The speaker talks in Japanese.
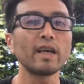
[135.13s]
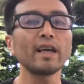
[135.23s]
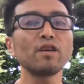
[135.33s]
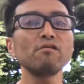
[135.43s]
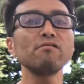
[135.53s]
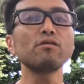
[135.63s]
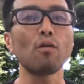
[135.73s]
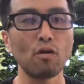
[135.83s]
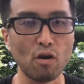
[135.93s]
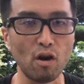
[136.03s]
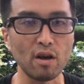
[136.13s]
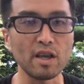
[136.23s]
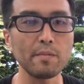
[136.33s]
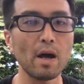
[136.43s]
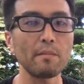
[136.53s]
結局のところ
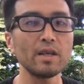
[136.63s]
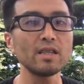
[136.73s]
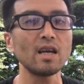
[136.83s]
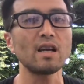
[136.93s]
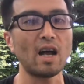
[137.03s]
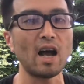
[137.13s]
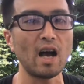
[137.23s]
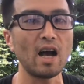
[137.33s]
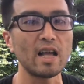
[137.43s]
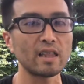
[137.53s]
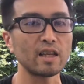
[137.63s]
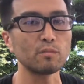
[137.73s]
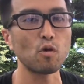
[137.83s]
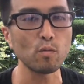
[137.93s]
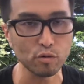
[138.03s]
今皆さんがやってい
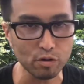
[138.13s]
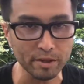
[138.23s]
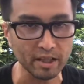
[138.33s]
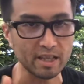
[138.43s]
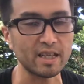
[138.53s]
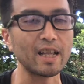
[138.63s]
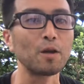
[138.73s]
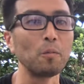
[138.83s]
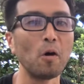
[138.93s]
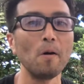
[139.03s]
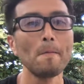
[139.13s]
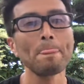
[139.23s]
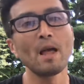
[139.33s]
る、僕も含めてですけれども、